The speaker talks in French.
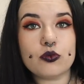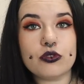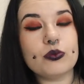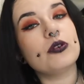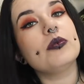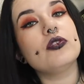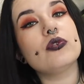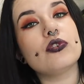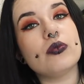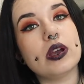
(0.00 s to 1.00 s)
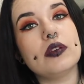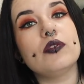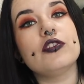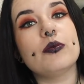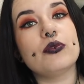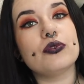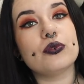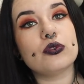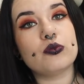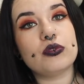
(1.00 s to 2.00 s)
depuis le premier jour où je suis arrivée au Japon,
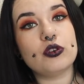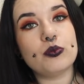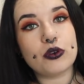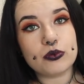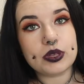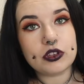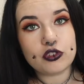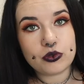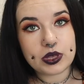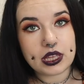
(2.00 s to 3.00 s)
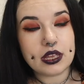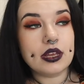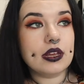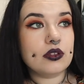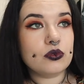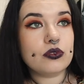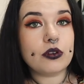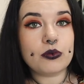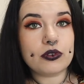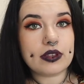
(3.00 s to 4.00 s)
donc depuis le 1er juillet. Nous
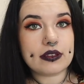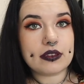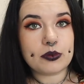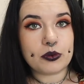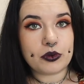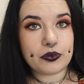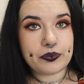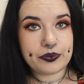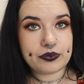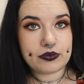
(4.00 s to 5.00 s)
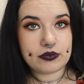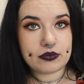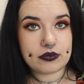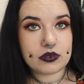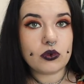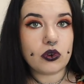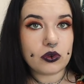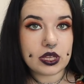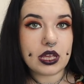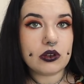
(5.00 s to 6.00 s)
sommes le 5 septembre. Donc
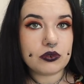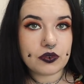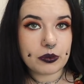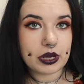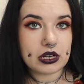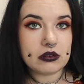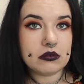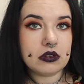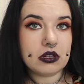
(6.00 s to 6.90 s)
ok, elle coûte 20 balles,